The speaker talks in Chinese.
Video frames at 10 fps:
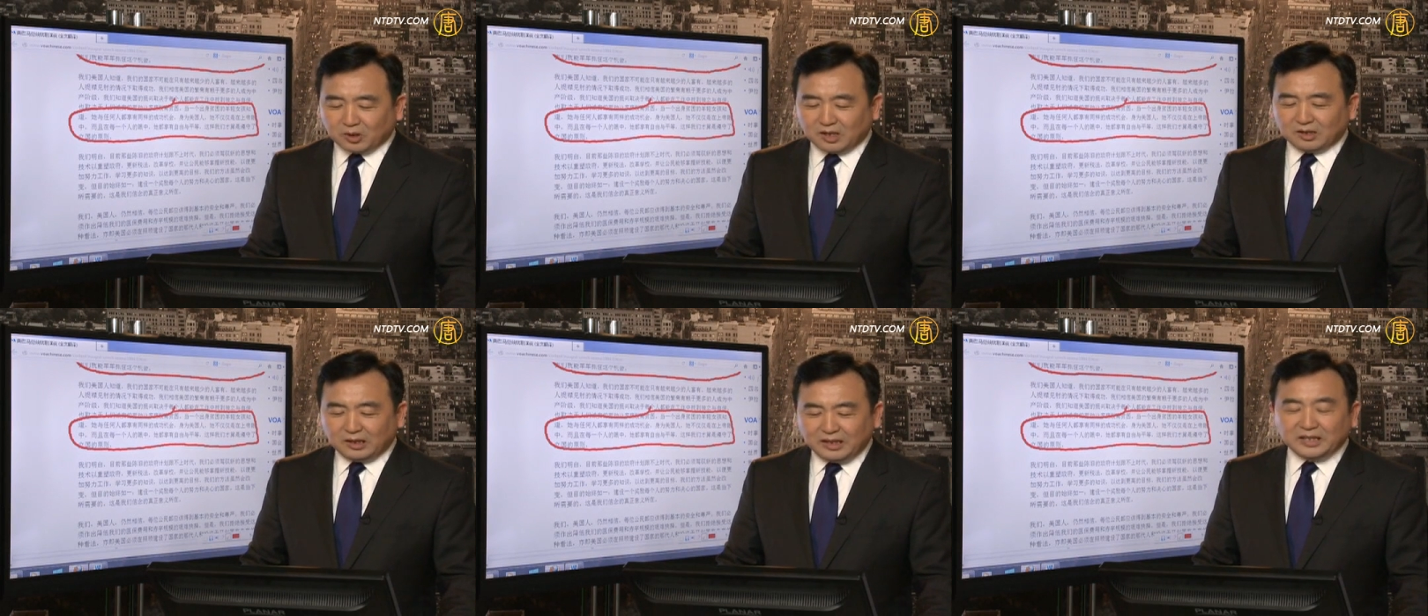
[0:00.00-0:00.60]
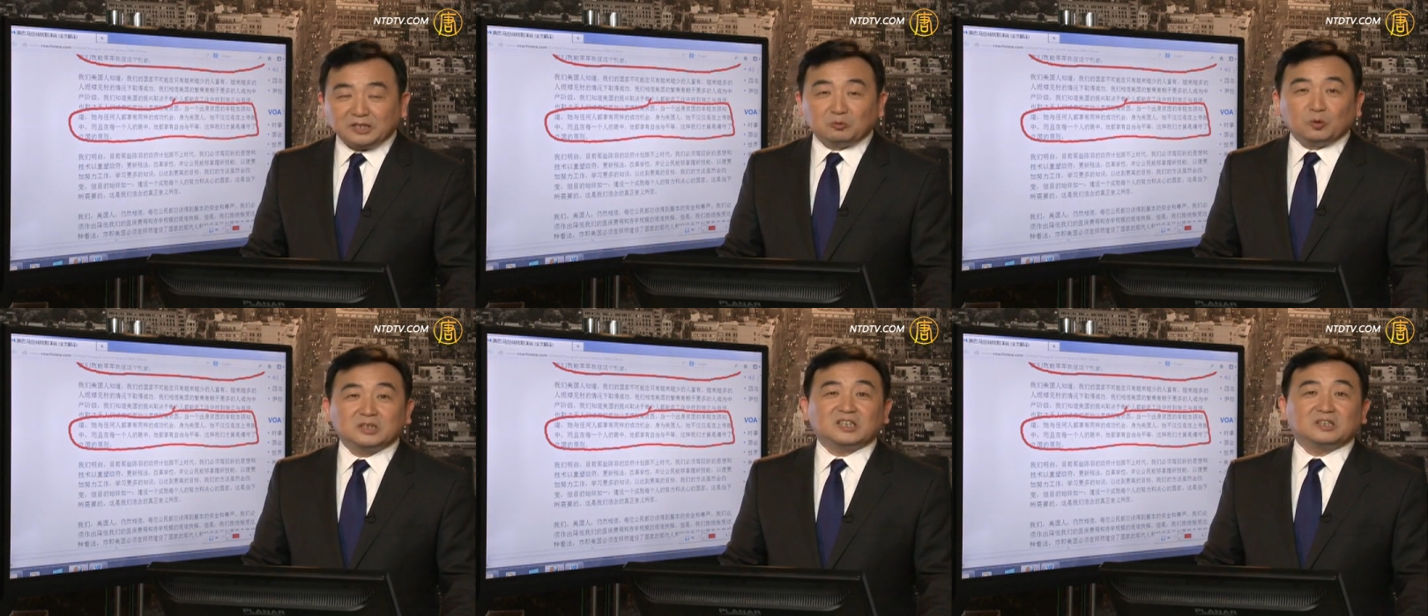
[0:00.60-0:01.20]
了立
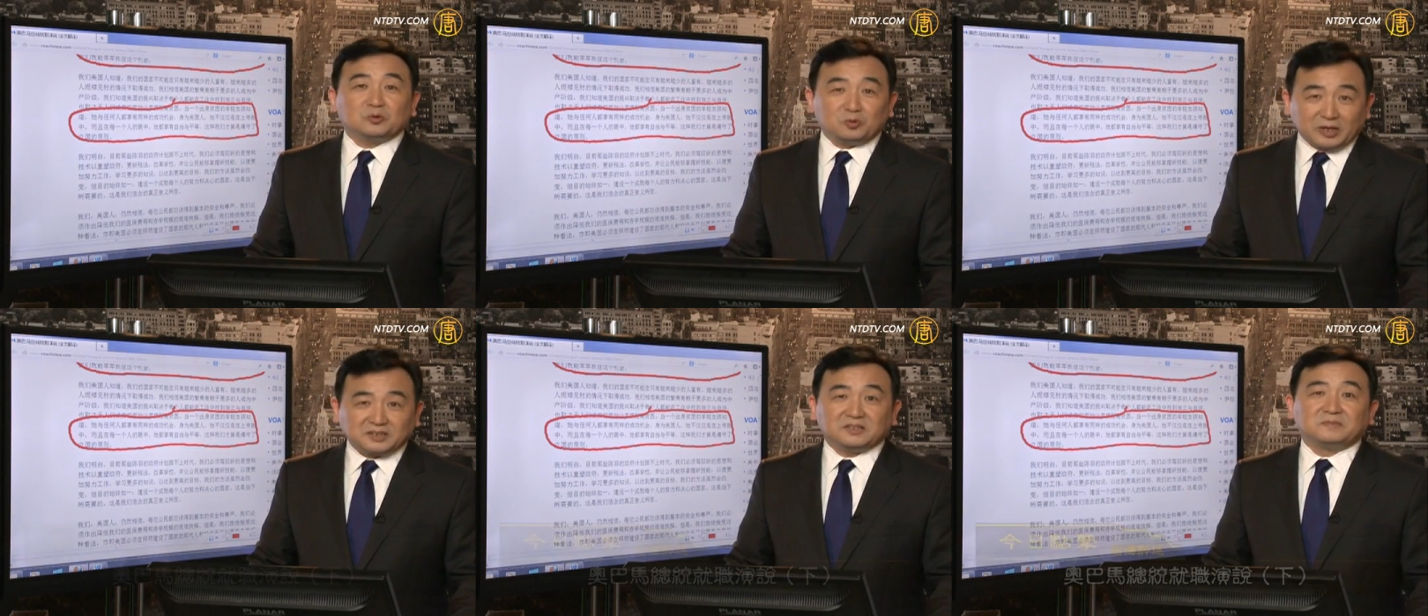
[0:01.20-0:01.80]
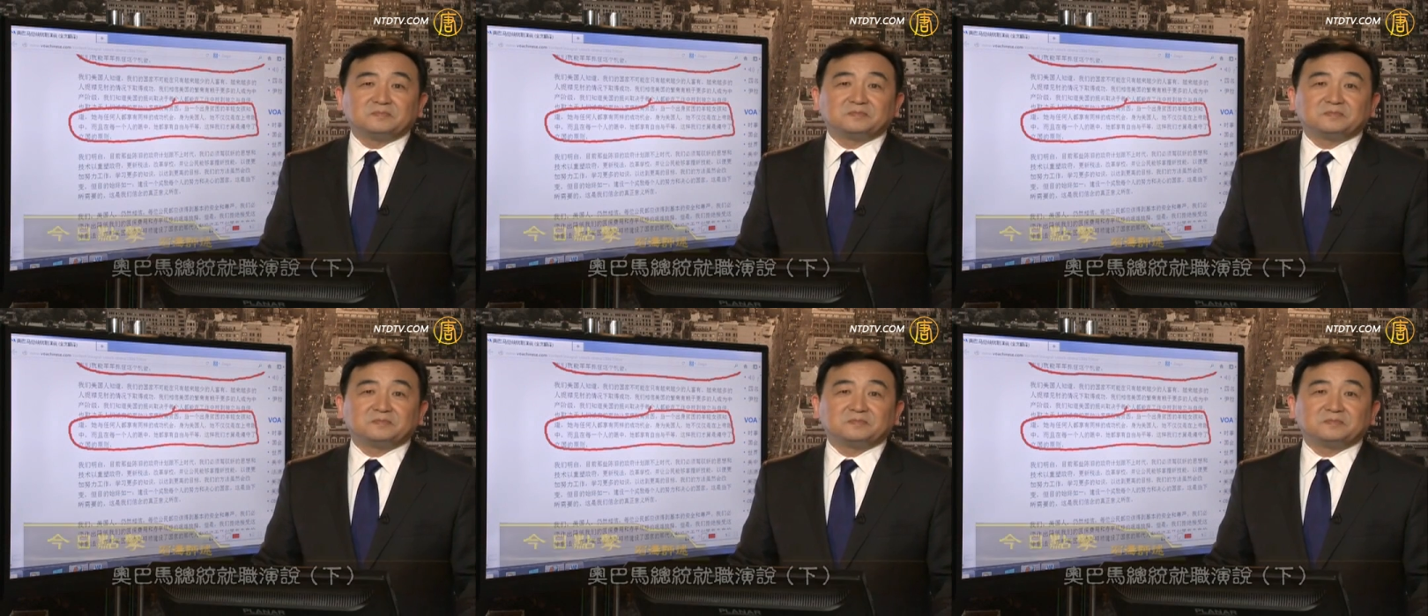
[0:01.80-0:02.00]
国的原则。